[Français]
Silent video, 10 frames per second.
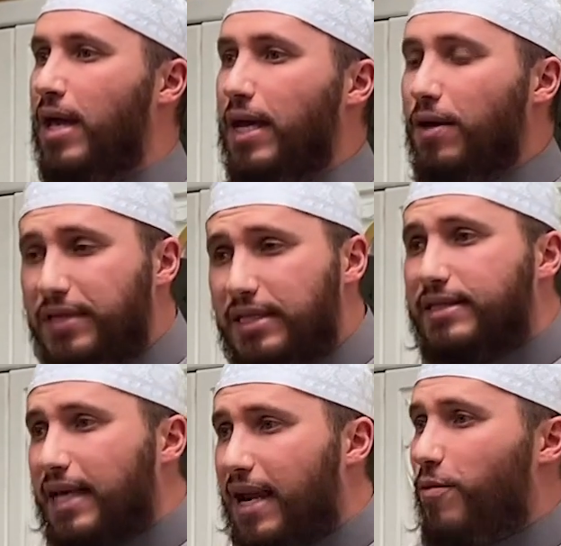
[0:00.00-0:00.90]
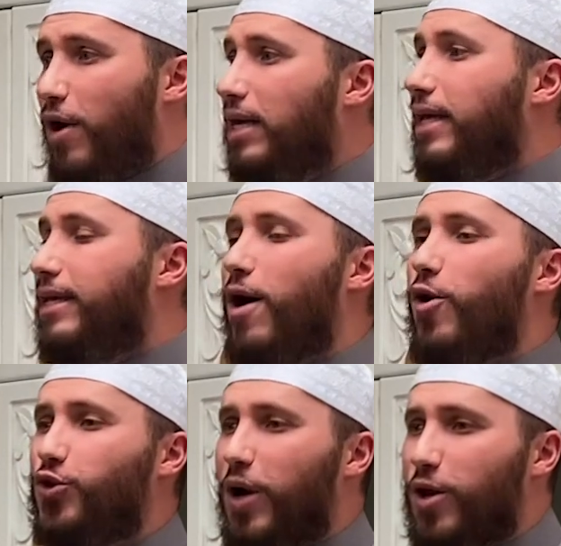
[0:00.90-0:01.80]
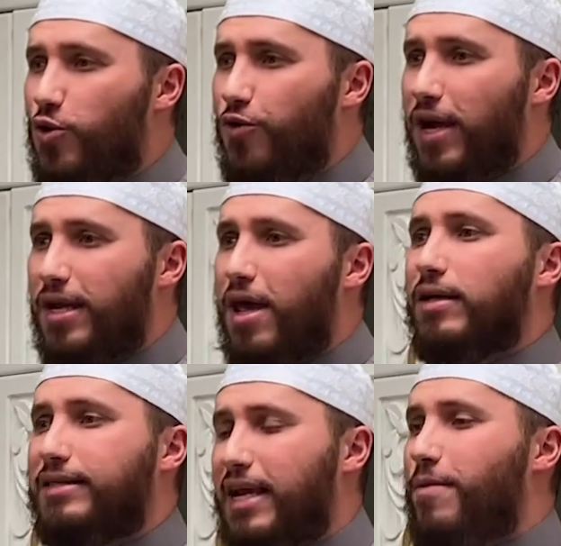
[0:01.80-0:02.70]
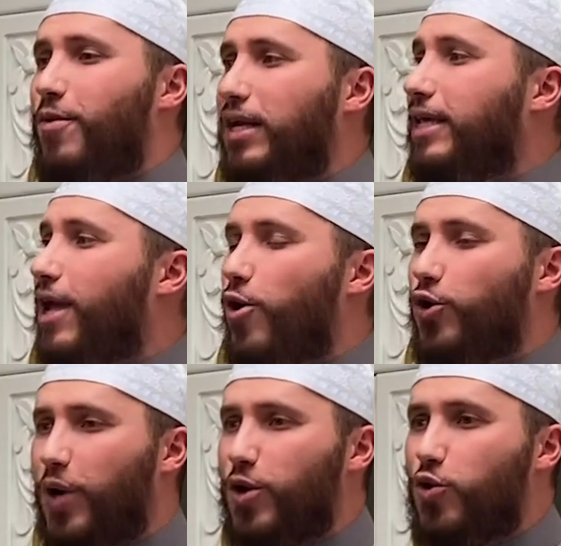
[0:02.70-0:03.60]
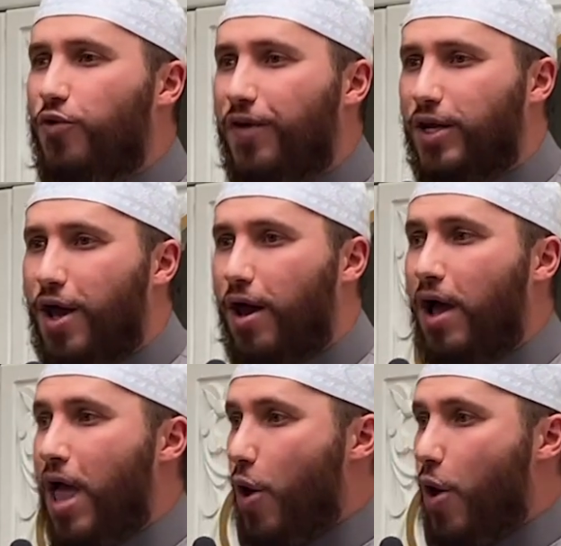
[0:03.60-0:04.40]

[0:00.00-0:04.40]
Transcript: Ils disaient salam alayka, ô toi le gouverneur, salam alayka, ô toi le gouverneur.